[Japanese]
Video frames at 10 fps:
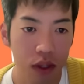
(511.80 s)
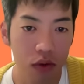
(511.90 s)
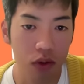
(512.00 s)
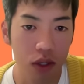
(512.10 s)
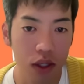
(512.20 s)

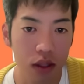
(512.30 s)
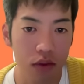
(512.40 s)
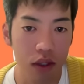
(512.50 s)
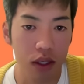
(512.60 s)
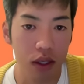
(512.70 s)
講演会
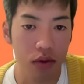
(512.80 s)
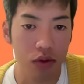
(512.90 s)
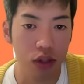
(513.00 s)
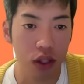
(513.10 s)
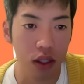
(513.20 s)
は計
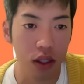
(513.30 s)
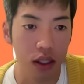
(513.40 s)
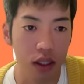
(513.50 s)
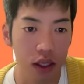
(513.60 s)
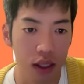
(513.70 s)
47回
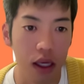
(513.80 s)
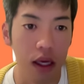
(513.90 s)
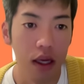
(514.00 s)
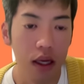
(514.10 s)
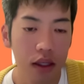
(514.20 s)
開かれ、
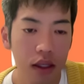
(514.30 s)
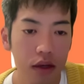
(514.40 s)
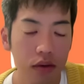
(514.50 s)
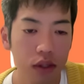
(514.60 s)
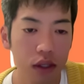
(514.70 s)
計
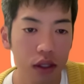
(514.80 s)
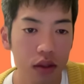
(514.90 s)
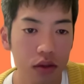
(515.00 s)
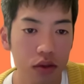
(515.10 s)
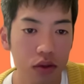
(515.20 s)

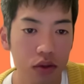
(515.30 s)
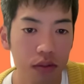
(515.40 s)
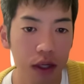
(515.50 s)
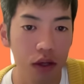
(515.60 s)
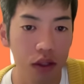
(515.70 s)
4255
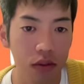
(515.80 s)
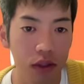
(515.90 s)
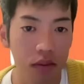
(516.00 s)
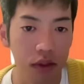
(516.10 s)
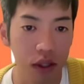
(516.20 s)
万を集め
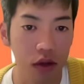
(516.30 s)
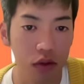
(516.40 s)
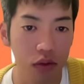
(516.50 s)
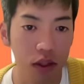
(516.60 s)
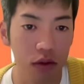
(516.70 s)
てますが、
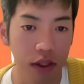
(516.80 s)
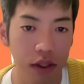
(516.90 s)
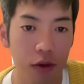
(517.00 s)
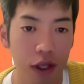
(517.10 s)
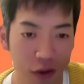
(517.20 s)
透明度は
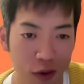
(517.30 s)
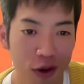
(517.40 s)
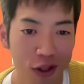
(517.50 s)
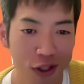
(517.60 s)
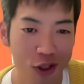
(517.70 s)
ゼロだと。
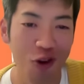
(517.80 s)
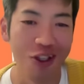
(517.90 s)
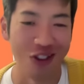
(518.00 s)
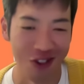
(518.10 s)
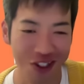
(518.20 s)
すご
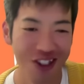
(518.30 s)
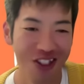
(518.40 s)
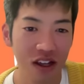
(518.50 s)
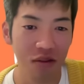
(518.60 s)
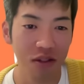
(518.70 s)
いでしょ。
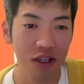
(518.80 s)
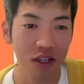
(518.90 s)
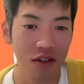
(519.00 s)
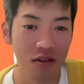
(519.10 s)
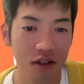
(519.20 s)
安倍内
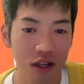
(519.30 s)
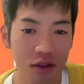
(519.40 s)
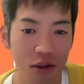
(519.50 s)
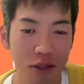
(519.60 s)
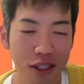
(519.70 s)
閣は
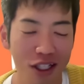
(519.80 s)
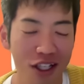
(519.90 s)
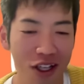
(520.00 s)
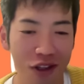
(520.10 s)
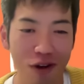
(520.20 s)
金まみれ政
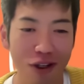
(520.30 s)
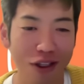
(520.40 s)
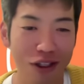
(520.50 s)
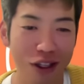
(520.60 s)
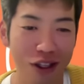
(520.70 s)
権だと言われ
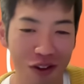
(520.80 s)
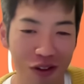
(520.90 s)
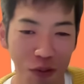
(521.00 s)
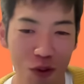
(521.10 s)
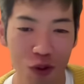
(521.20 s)
てた
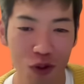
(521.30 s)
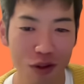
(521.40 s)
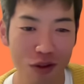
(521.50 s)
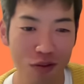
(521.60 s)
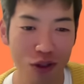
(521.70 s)
のも、
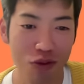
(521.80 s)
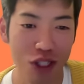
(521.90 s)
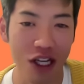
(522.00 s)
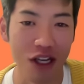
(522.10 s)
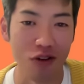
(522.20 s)
もう無
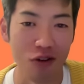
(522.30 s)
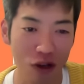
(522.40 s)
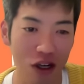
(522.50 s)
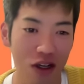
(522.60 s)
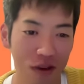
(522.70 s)
理ないという
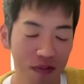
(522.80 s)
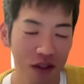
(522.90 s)
か、